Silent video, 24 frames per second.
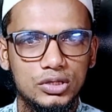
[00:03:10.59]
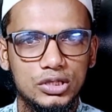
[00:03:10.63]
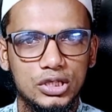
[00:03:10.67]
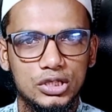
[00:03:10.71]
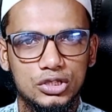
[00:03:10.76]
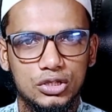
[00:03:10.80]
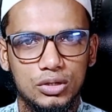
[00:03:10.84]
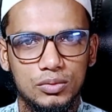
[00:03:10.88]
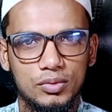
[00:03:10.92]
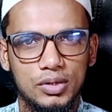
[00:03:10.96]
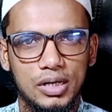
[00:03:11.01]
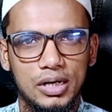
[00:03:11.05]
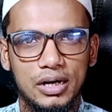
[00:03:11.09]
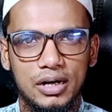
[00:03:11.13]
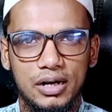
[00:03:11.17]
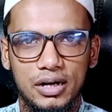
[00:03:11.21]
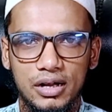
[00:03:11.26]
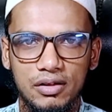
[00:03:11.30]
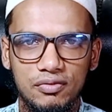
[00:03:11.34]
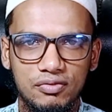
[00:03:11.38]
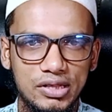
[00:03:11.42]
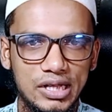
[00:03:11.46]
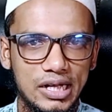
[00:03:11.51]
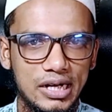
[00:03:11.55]
শেষ রমজানের
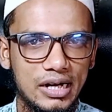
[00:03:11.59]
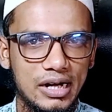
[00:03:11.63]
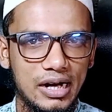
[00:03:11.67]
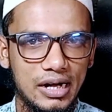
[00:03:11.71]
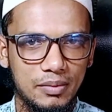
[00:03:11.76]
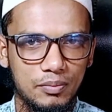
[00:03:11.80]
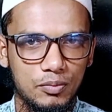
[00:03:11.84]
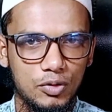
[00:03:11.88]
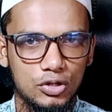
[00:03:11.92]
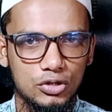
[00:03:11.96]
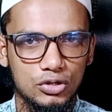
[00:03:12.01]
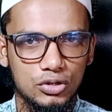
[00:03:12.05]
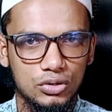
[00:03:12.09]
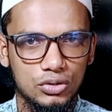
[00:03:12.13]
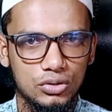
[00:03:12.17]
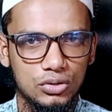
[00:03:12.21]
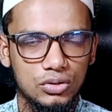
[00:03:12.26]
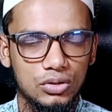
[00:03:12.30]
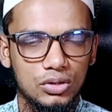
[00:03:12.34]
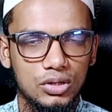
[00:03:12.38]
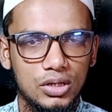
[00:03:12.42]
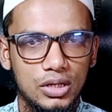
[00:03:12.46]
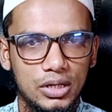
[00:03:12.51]
ইফতারের আগ পর্যন্ত